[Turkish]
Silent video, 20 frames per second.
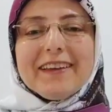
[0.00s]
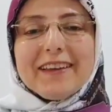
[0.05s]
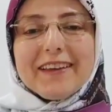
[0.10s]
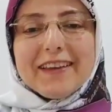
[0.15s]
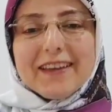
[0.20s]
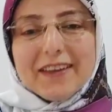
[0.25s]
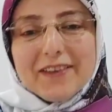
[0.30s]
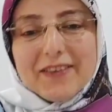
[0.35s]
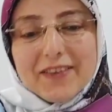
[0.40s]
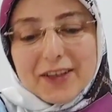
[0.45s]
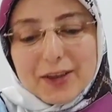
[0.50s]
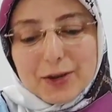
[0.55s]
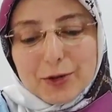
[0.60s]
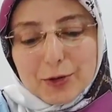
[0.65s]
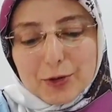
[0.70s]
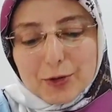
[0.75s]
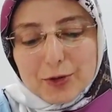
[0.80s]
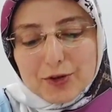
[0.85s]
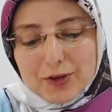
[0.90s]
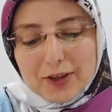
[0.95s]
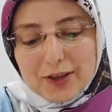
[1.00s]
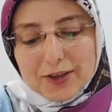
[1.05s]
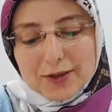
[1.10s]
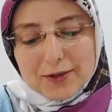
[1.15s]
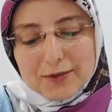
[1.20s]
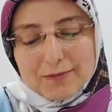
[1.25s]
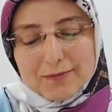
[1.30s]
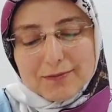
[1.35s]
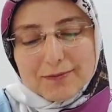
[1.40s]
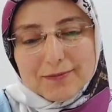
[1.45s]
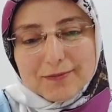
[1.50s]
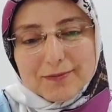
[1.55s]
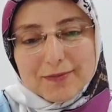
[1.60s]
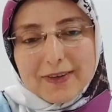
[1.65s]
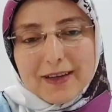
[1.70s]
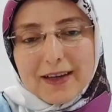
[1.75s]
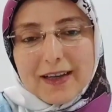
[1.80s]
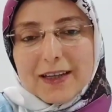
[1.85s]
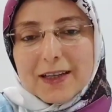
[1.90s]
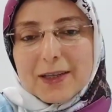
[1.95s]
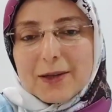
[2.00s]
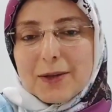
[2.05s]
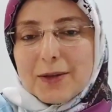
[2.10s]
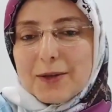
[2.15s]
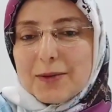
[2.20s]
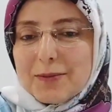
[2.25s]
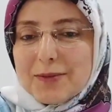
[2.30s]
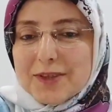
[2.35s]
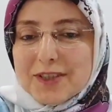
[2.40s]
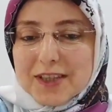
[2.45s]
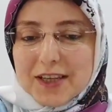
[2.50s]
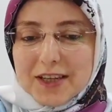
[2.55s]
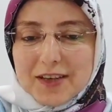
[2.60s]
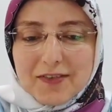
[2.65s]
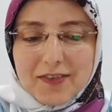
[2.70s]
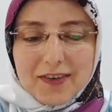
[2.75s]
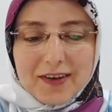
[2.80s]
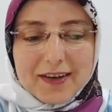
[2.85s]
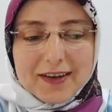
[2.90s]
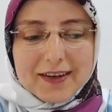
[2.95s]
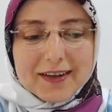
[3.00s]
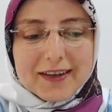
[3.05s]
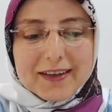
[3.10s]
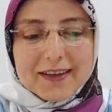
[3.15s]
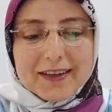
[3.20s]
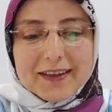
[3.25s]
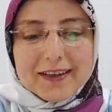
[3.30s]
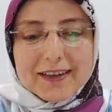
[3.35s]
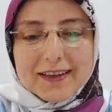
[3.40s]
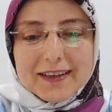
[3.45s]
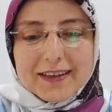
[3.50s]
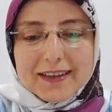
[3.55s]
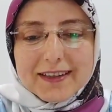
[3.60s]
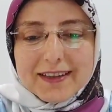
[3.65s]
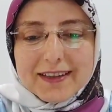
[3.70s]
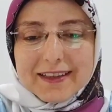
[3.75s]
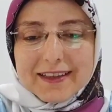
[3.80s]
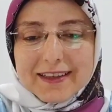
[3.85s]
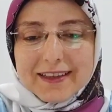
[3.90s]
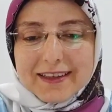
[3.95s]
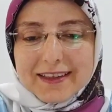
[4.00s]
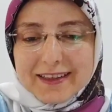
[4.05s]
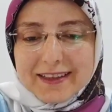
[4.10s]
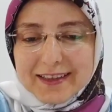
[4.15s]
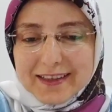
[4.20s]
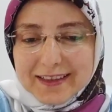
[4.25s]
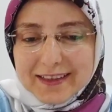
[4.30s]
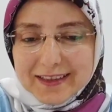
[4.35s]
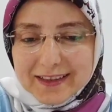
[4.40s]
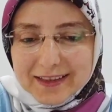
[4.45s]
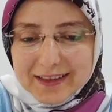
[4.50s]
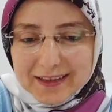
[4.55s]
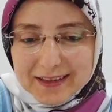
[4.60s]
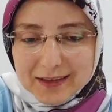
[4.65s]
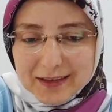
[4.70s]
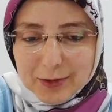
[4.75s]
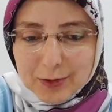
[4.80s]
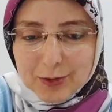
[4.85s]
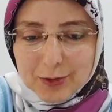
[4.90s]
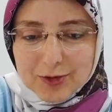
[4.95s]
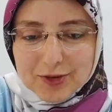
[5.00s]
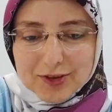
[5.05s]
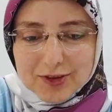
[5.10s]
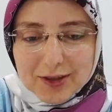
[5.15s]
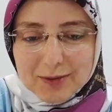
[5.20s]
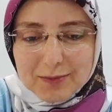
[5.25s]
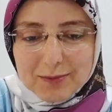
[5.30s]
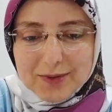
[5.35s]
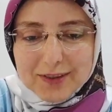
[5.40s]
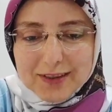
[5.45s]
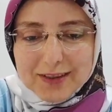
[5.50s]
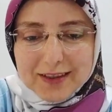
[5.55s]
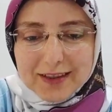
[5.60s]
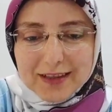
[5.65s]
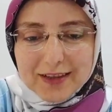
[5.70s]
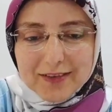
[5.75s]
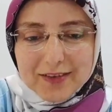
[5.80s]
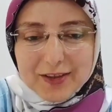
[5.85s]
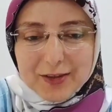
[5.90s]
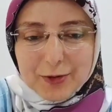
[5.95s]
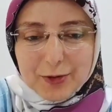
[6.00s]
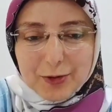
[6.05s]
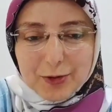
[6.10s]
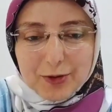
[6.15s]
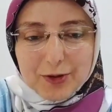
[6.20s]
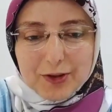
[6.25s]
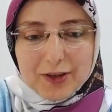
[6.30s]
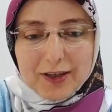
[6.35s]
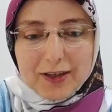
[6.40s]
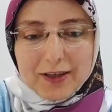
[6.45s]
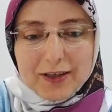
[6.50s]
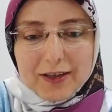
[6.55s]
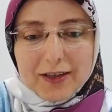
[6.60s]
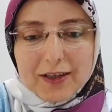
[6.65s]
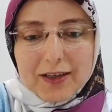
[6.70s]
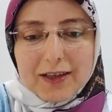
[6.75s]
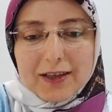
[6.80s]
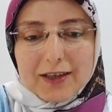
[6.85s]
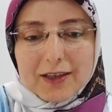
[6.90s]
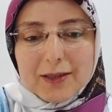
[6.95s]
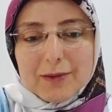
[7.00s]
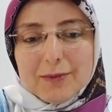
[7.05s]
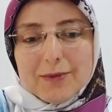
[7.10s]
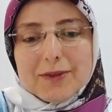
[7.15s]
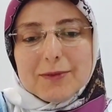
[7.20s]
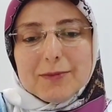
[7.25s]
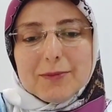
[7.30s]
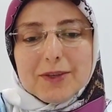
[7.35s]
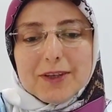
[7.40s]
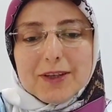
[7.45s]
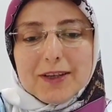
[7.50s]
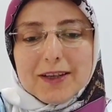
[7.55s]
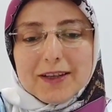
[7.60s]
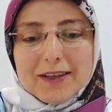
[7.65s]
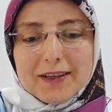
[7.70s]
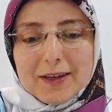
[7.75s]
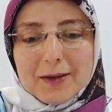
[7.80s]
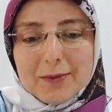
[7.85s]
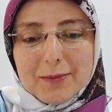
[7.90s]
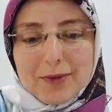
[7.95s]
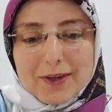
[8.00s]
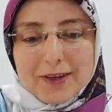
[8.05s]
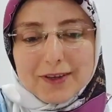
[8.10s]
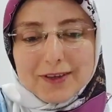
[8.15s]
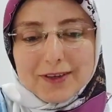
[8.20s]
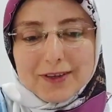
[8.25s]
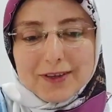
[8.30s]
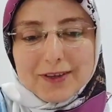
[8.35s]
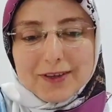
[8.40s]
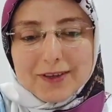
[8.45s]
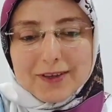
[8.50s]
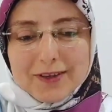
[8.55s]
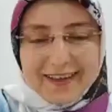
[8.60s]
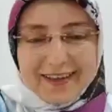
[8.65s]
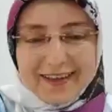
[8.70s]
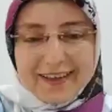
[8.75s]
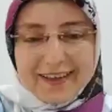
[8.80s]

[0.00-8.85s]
Evet dostlar. Hani bir şey vardı. Eee Gülcan bana davet gönderdi. Hadi Bismillahirrahmanirrahim